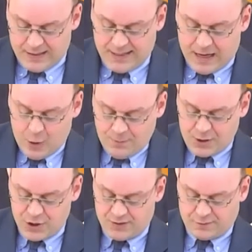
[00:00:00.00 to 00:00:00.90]
Der
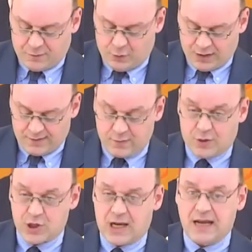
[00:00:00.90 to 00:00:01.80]
Hauptgeschäftsführer des
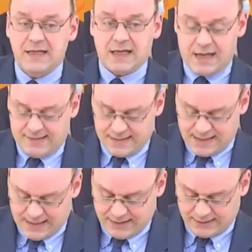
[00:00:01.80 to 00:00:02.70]
Deutschen
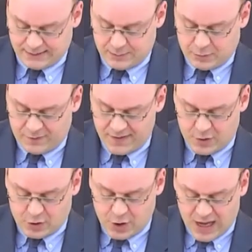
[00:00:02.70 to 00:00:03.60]
Landkreistages, Prof.
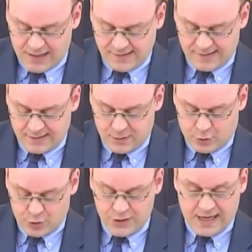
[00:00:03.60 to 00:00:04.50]
Dr.
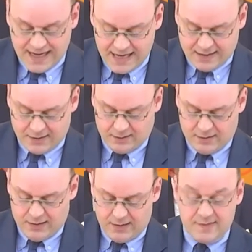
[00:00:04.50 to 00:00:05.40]
Hans-Günther Hennecke,
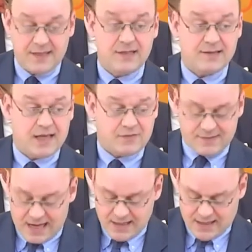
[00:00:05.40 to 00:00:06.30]
sieht das
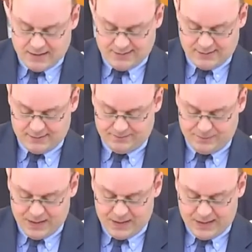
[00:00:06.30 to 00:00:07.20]
etwas anderes.
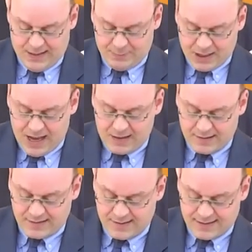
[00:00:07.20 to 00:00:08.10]
Er beklagt,
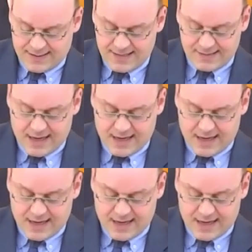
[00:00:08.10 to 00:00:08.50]
dass das Gesetz